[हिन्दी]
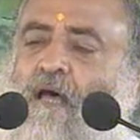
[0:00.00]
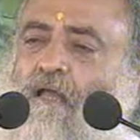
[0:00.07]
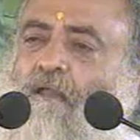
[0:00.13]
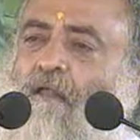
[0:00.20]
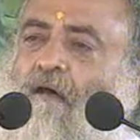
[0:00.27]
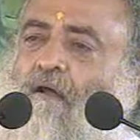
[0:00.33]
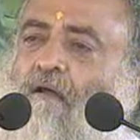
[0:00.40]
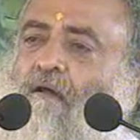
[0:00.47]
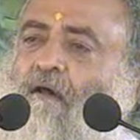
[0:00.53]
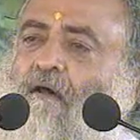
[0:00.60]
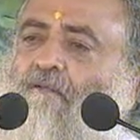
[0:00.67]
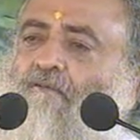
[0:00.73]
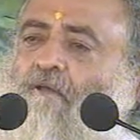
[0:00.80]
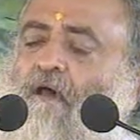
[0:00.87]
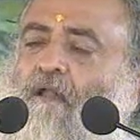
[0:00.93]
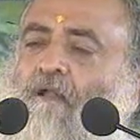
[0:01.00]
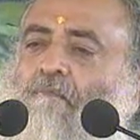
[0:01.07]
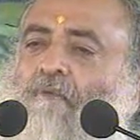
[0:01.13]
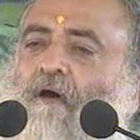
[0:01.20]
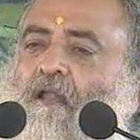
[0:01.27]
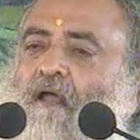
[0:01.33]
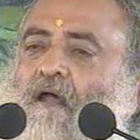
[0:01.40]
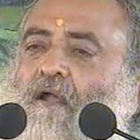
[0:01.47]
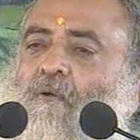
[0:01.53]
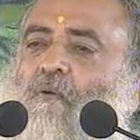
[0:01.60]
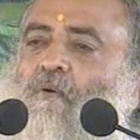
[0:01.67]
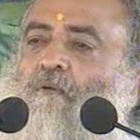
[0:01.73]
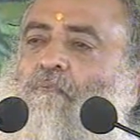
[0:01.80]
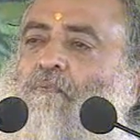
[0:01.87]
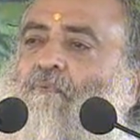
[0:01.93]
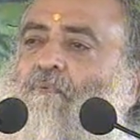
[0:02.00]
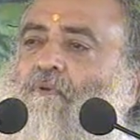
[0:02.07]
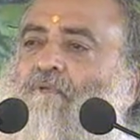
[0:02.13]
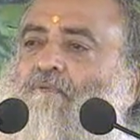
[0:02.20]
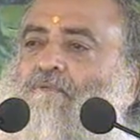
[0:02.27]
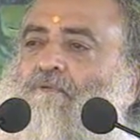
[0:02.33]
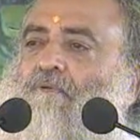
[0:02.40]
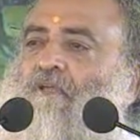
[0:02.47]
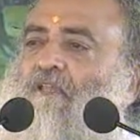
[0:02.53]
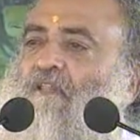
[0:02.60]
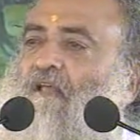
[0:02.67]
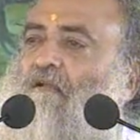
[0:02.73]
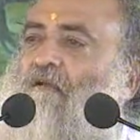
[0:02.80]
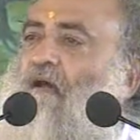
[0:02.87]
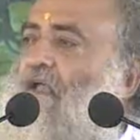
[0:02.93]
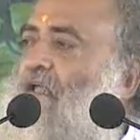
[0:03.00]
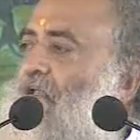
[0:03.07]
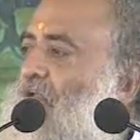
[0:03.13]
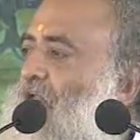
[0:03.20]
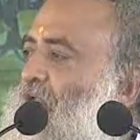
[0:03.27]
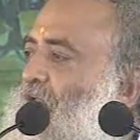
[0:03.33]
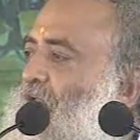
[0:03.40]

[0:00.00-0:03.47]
इलाका छान मारा कोई पूर्ण सुखी दिखाई नहीं